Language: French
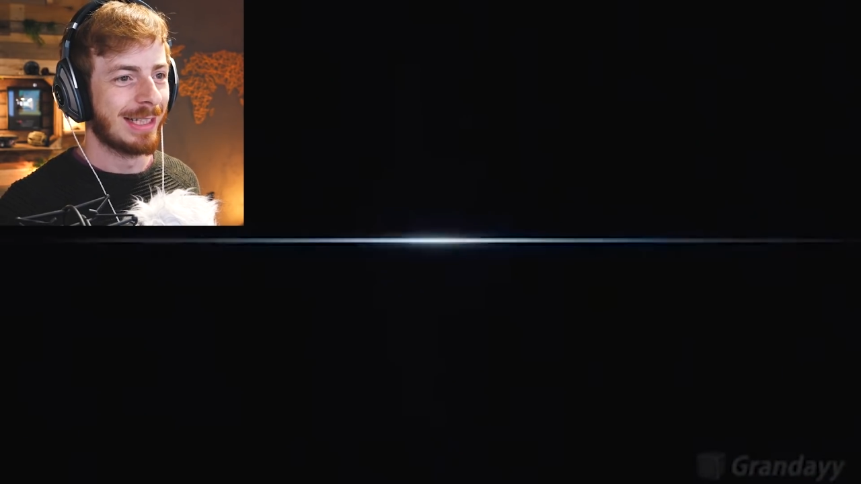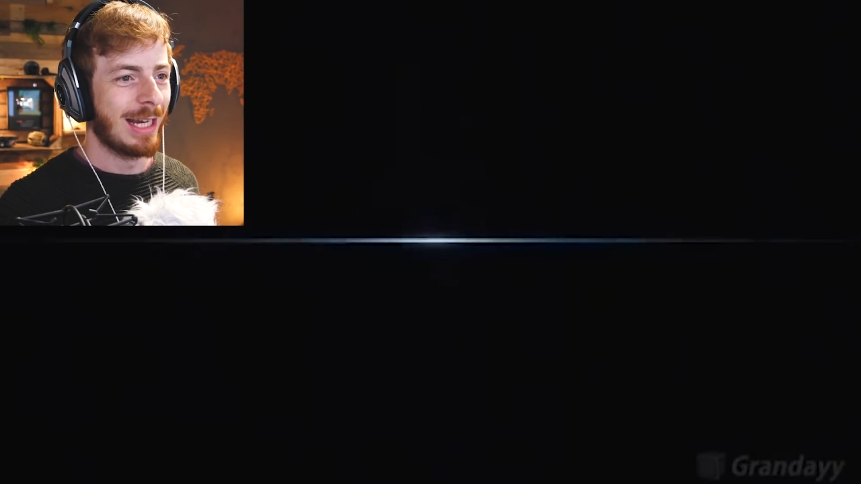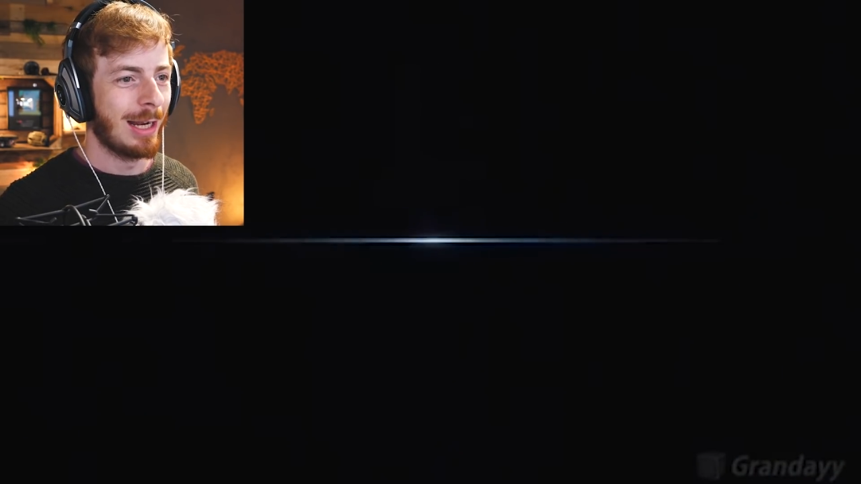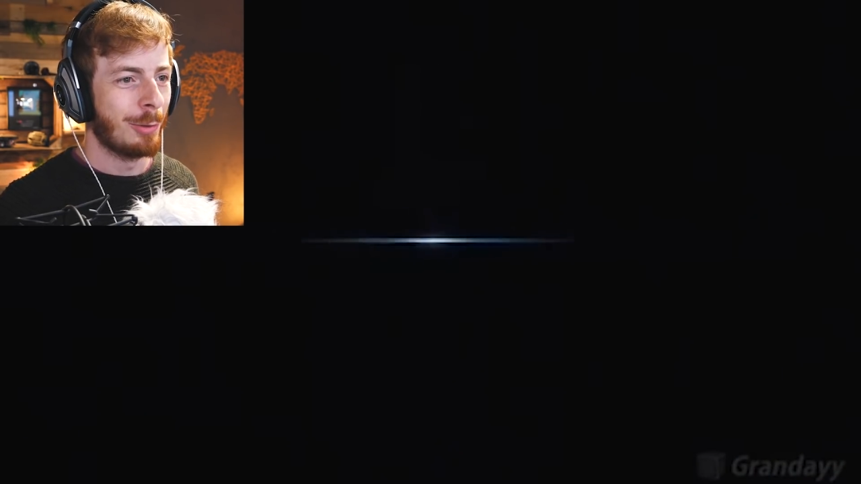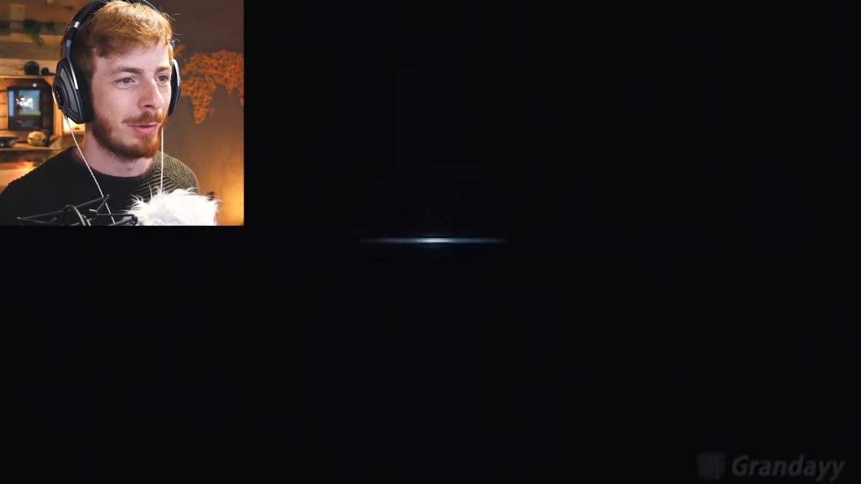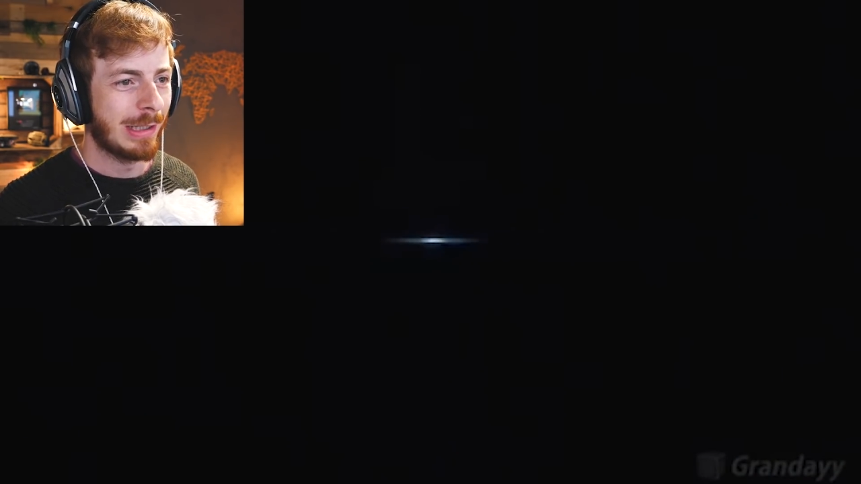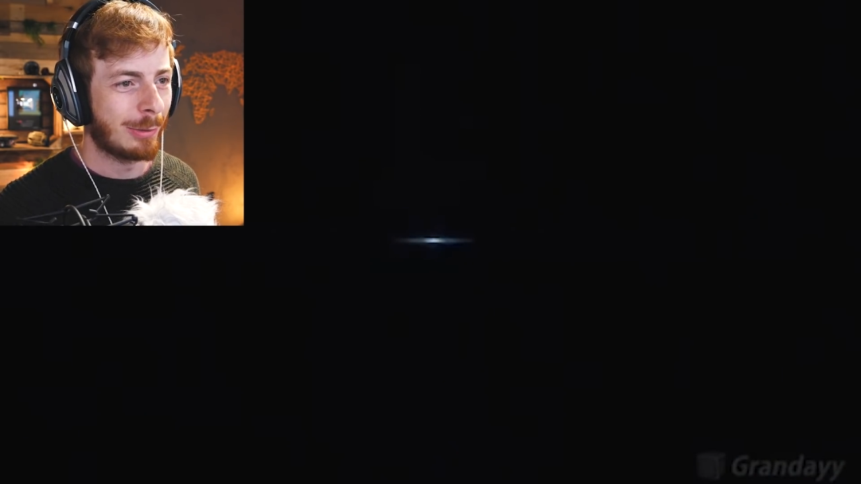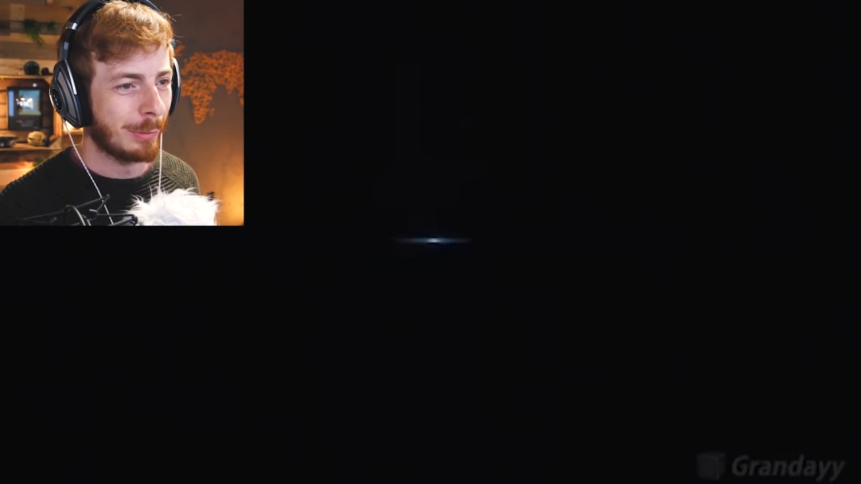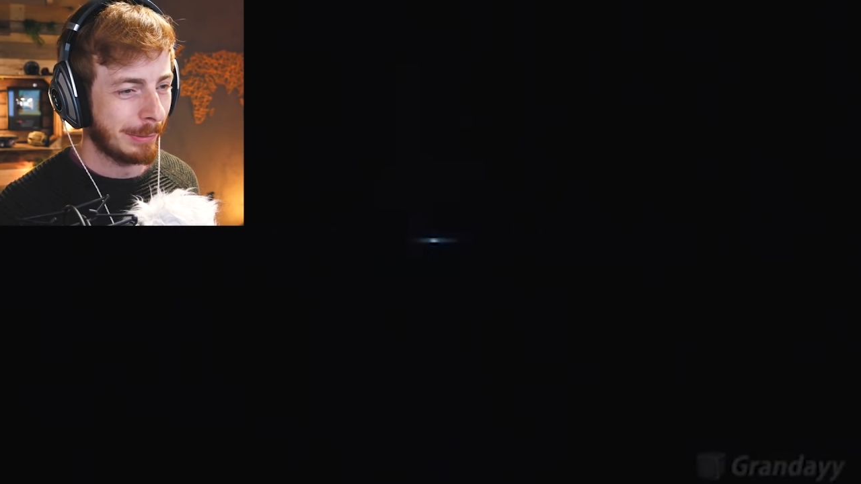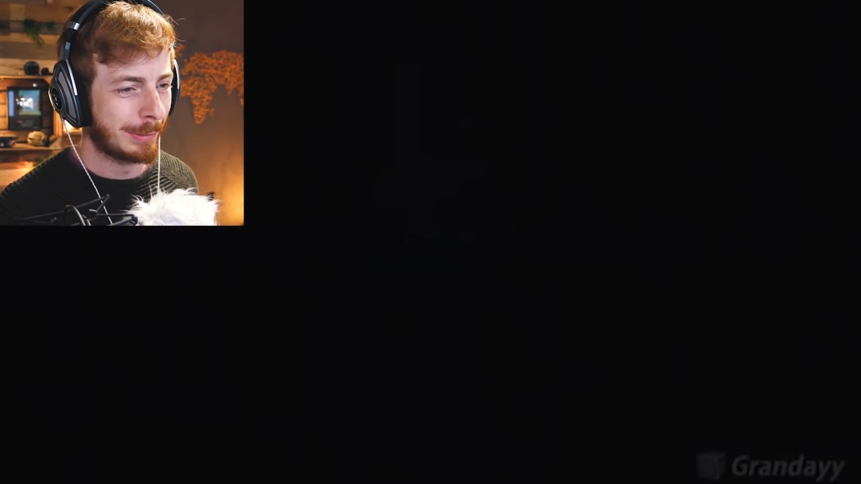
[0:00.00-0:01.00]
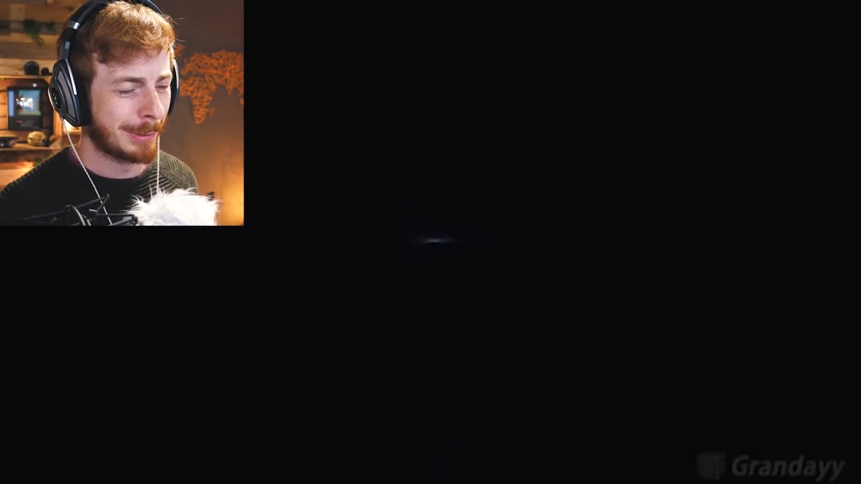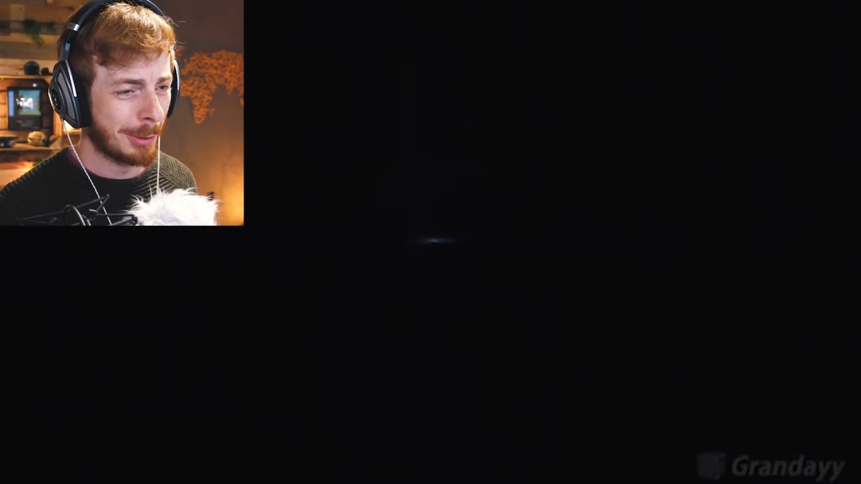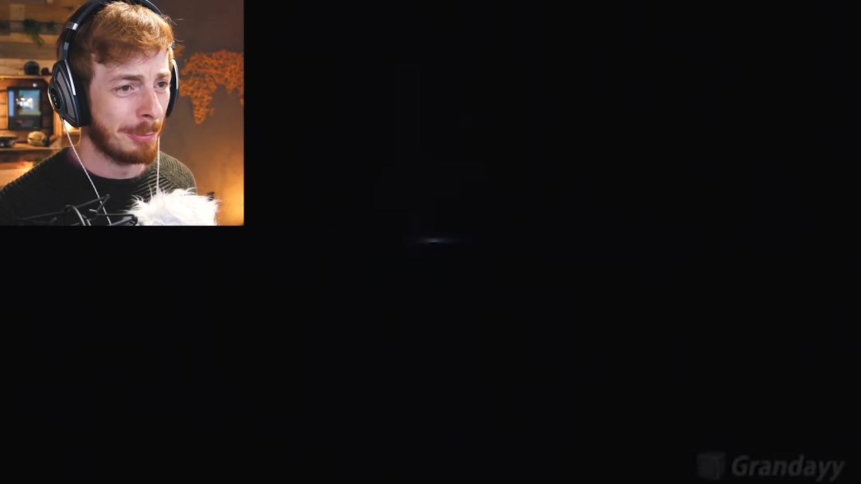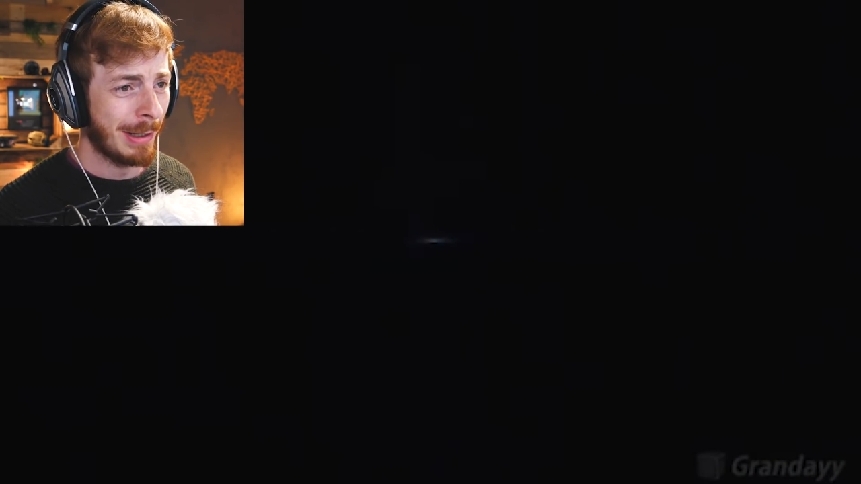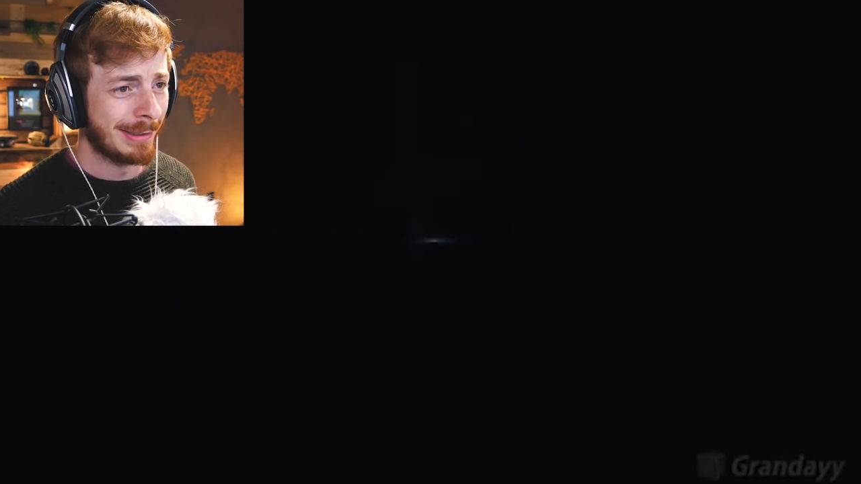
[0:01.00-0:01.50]
Elle nous a tous
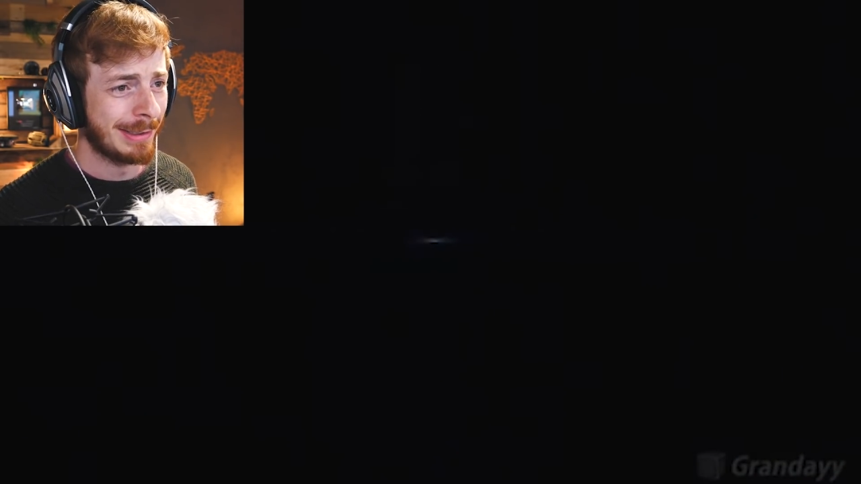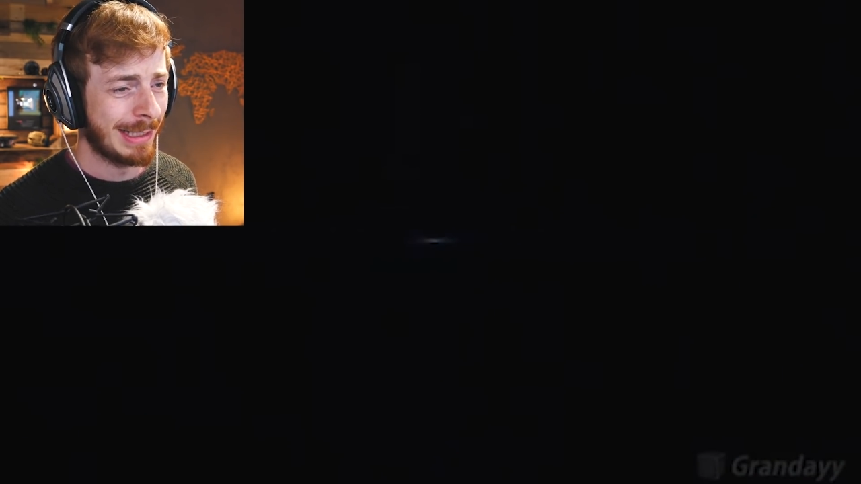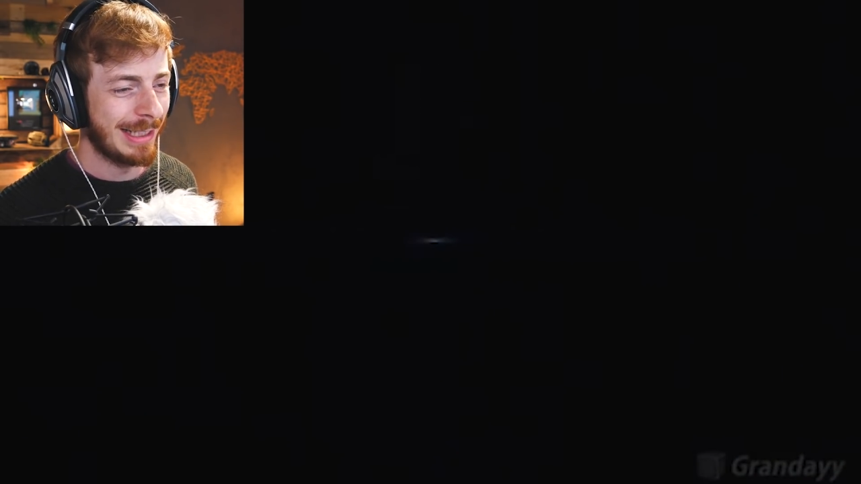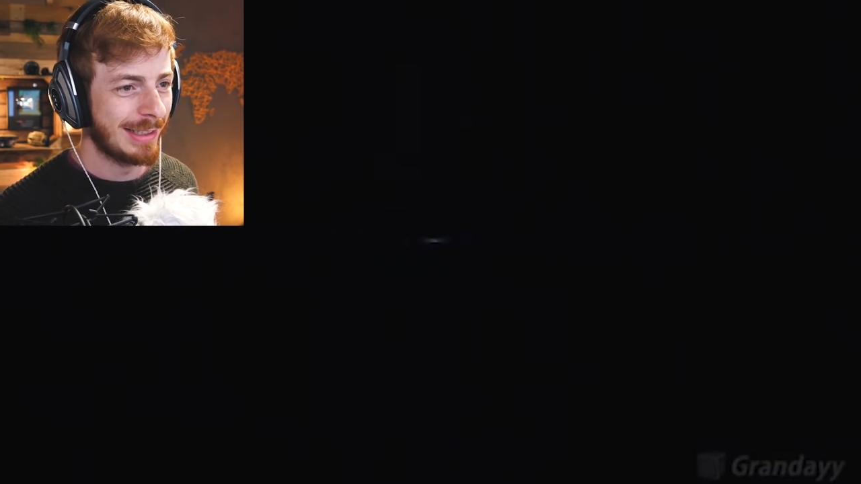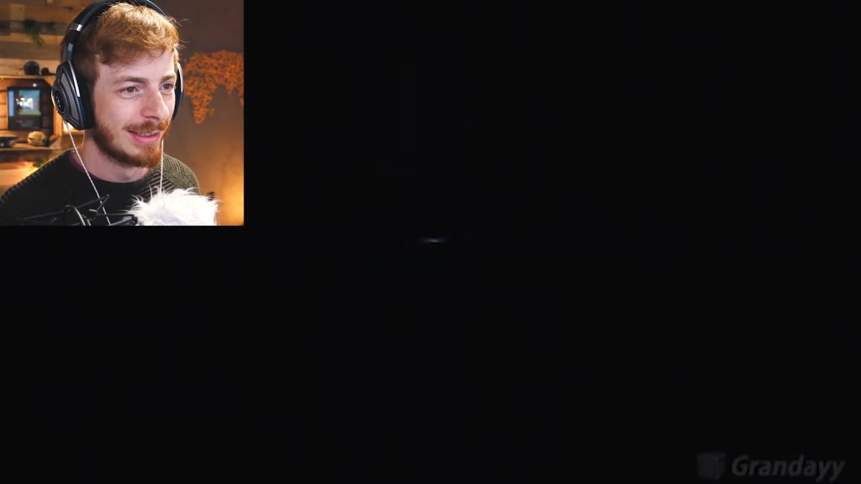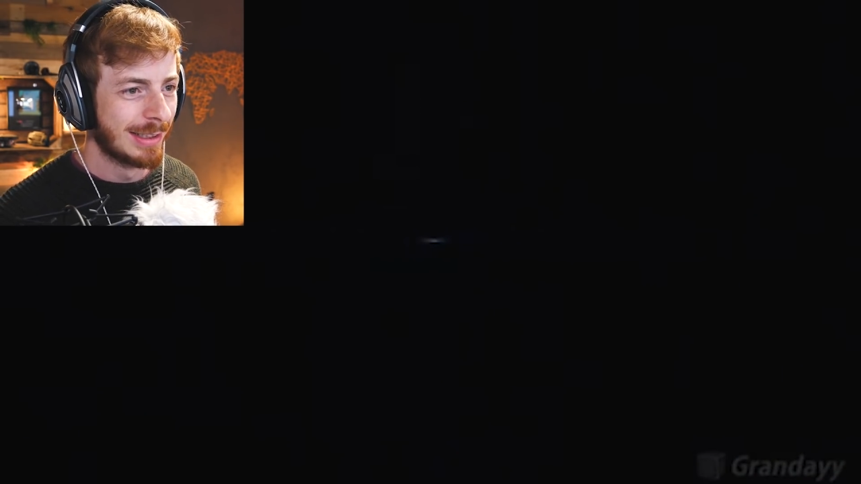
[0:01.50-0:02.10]
traumatisés.